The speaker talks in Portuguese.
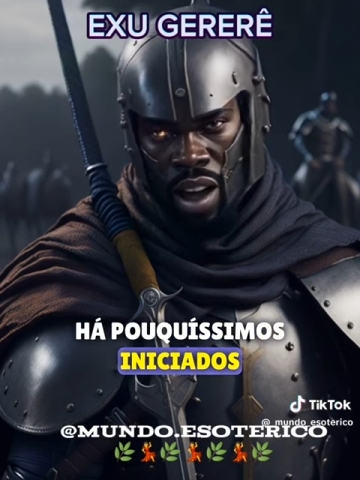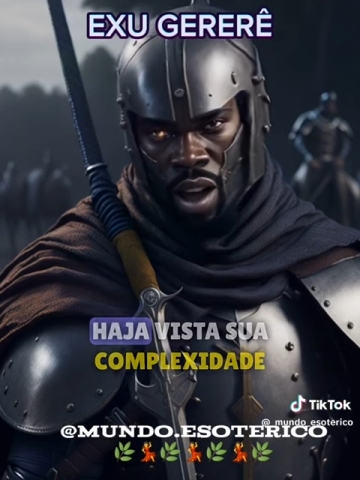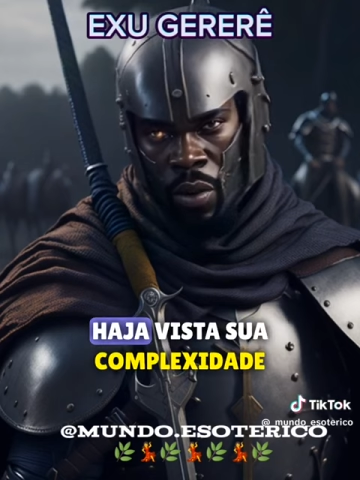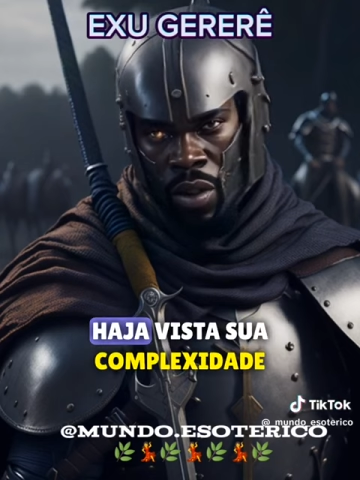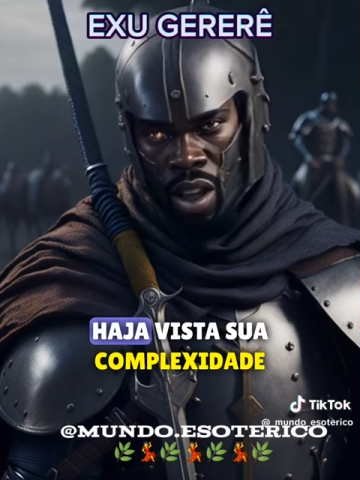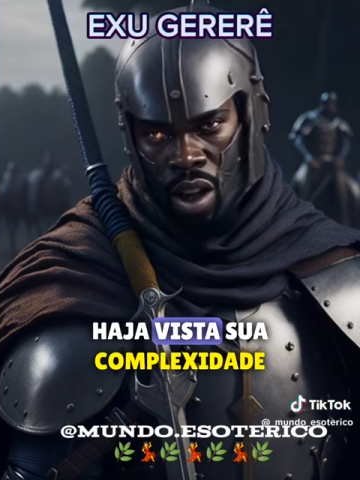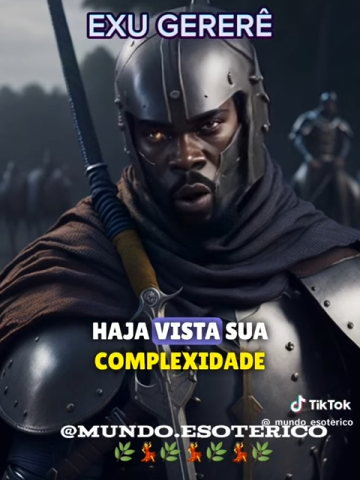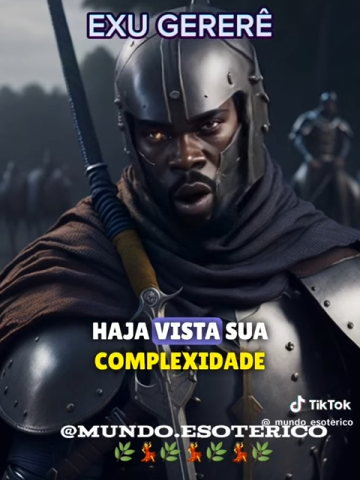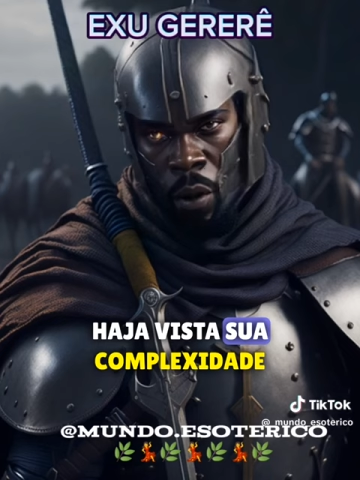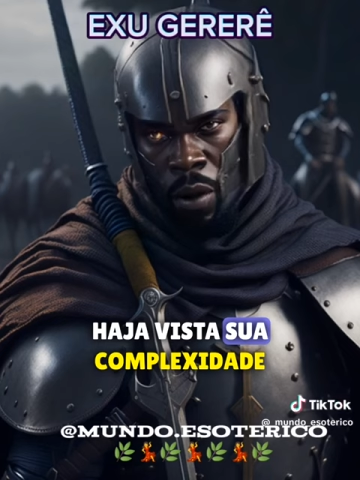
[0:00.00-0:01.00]
haja vista
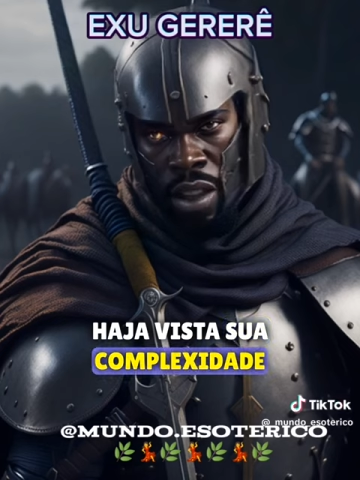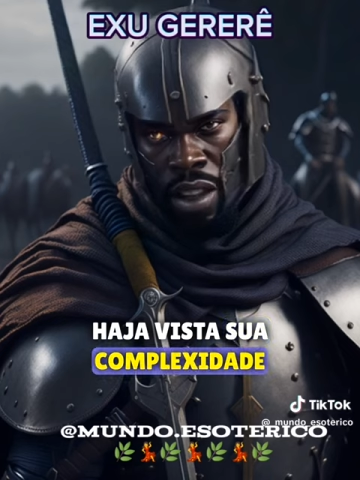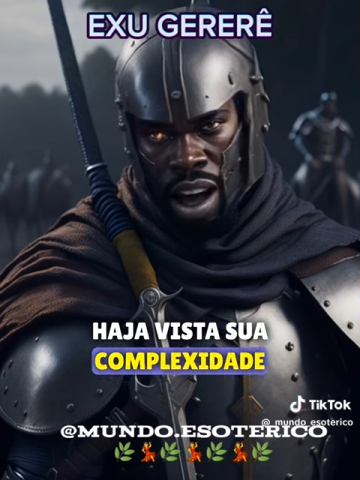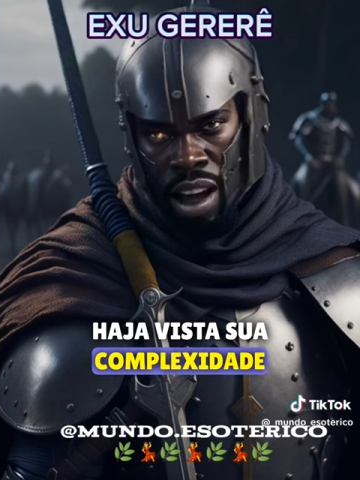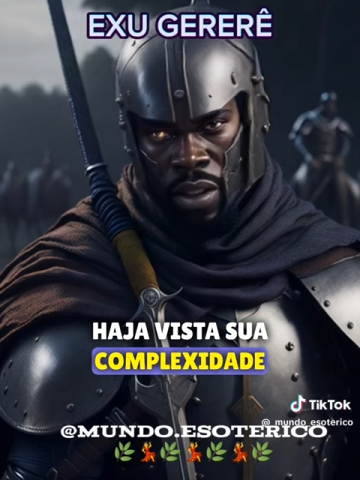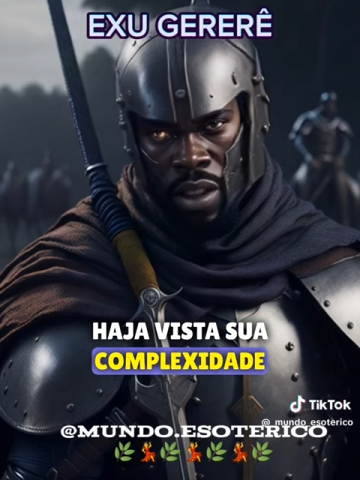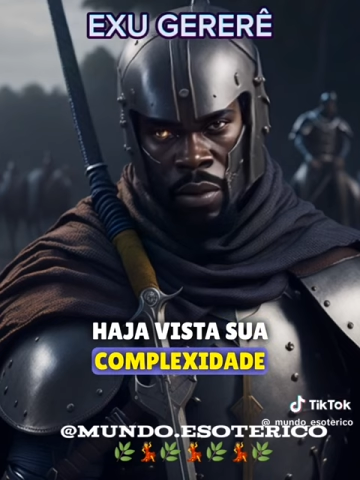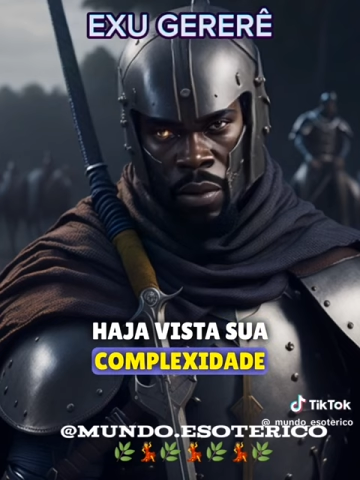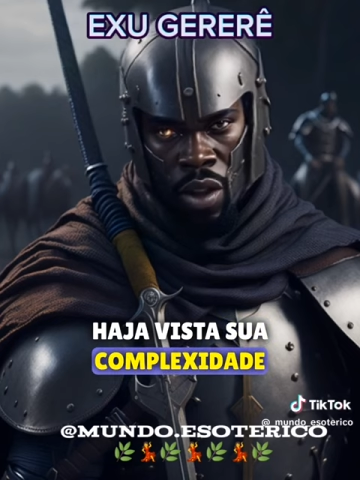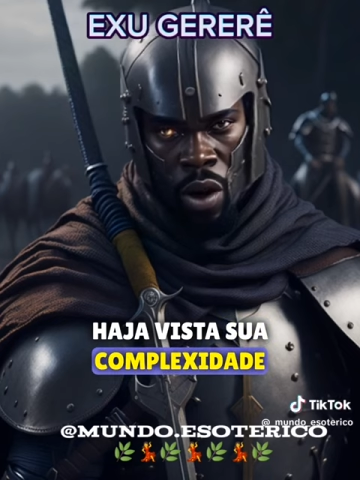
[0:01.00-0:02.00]
sua complexidade,
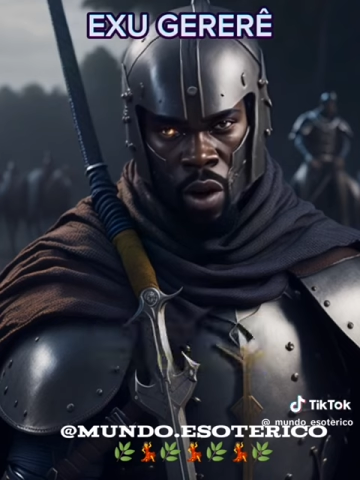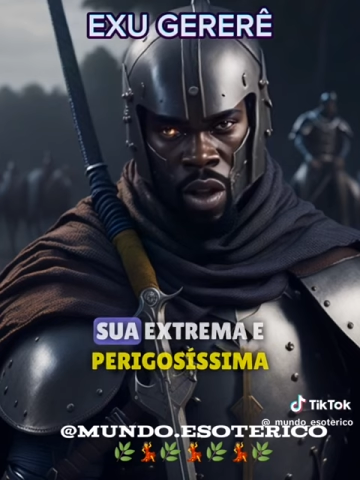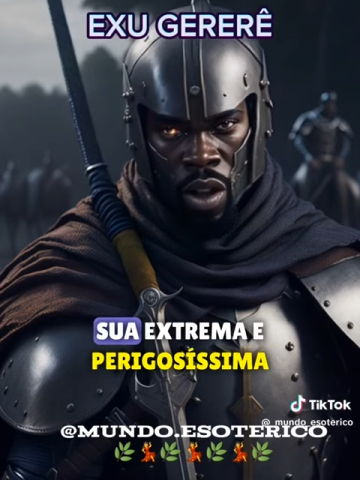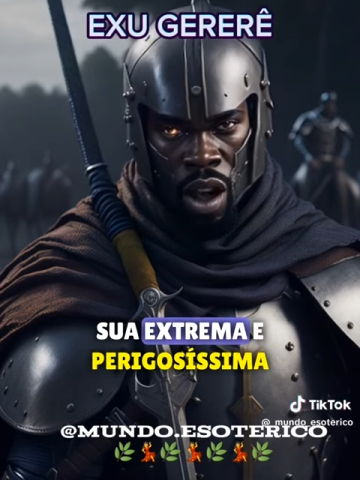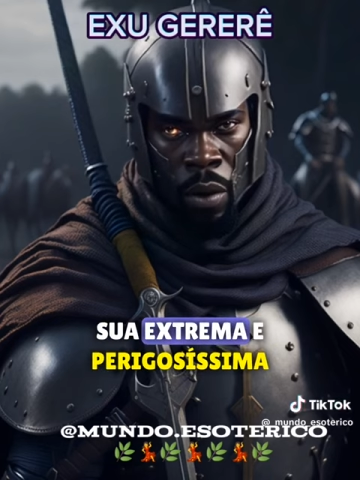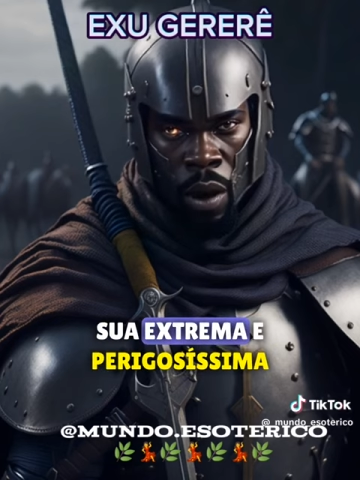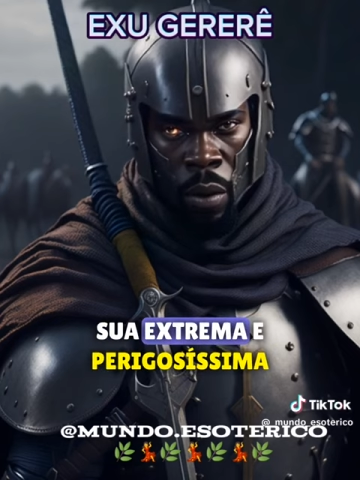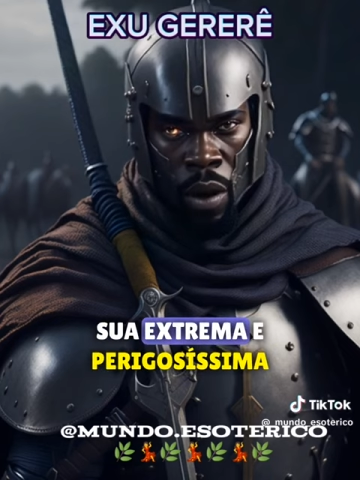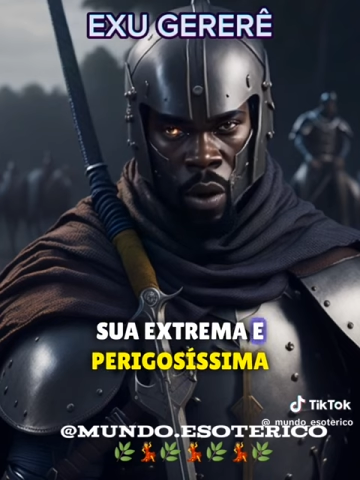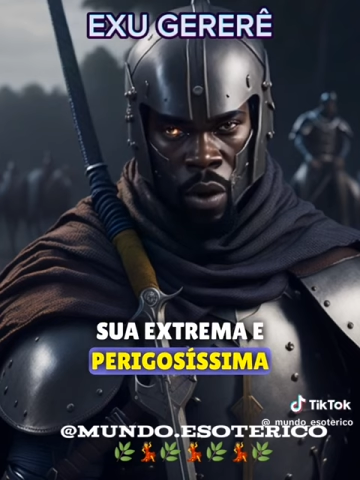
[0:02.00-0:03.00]
sua extrema
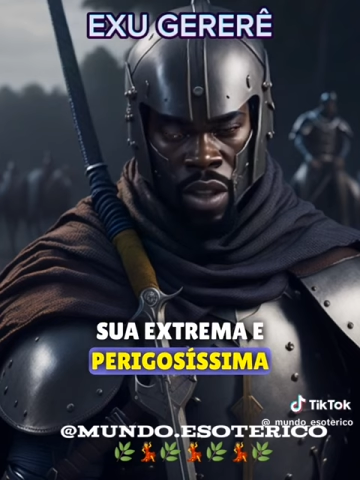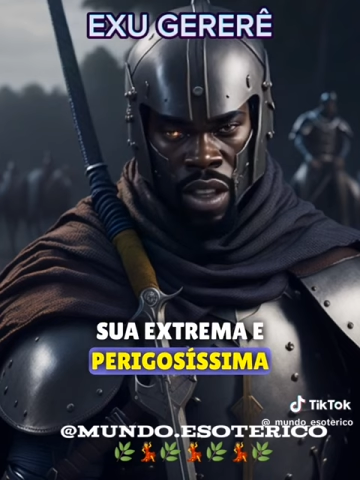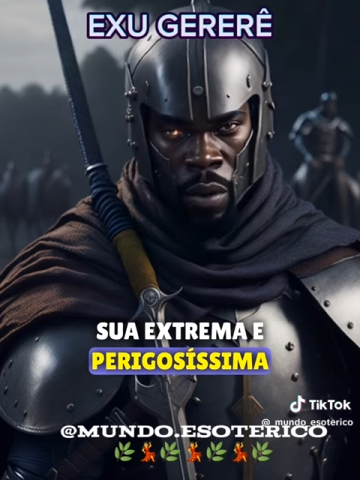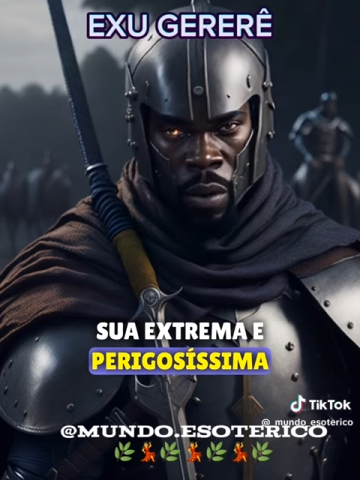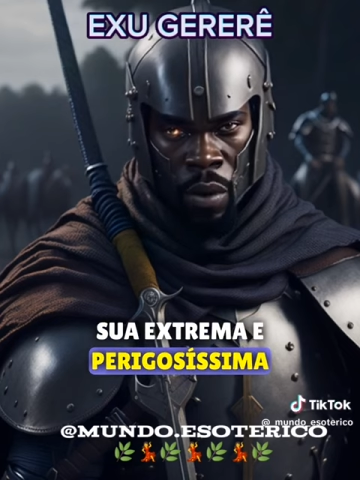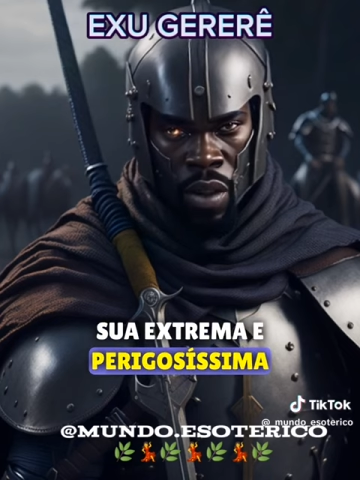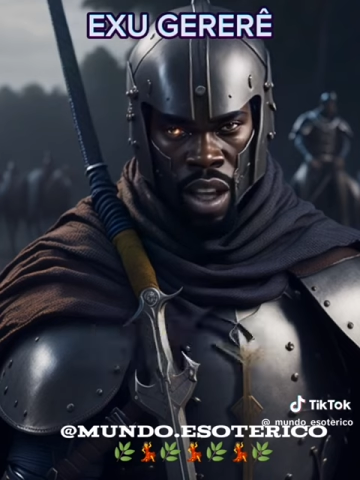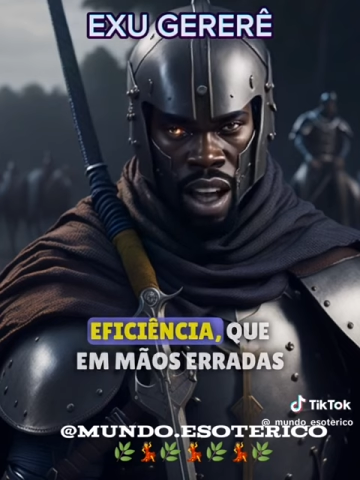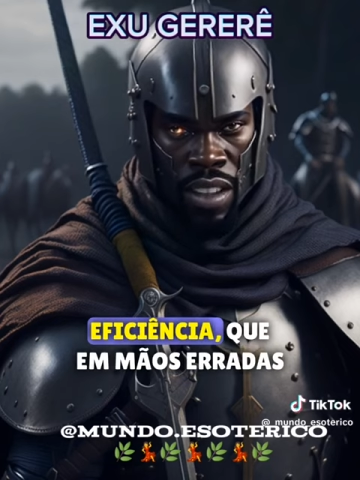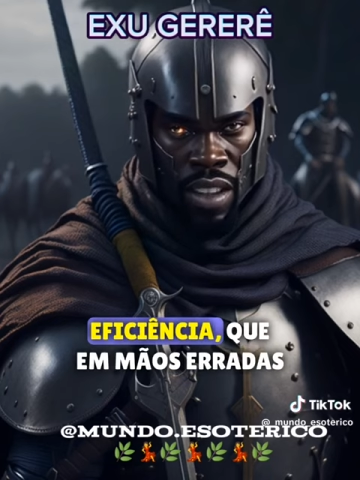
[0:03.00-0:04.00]
e perigosíssima
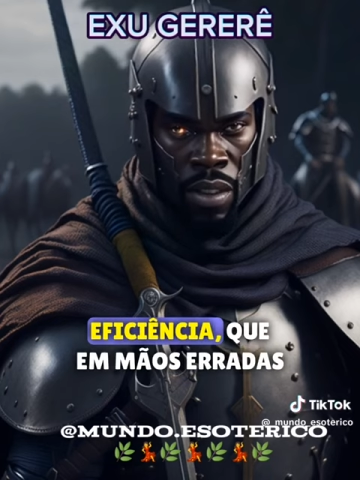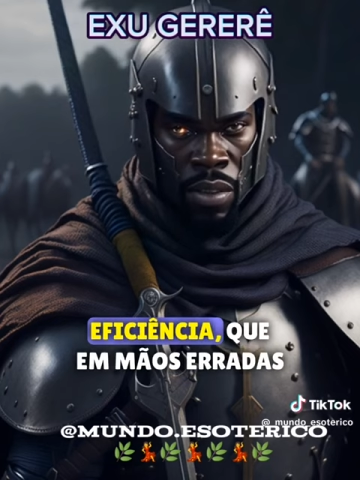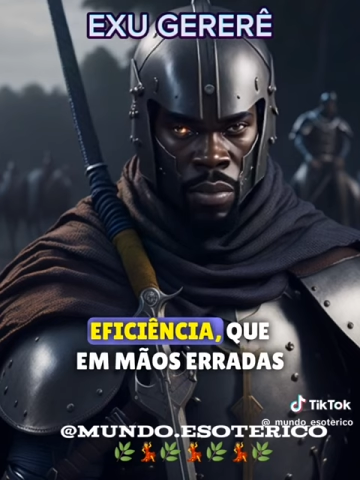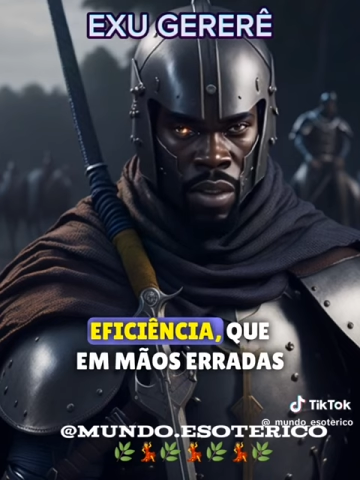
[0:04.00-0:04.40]
eficiência,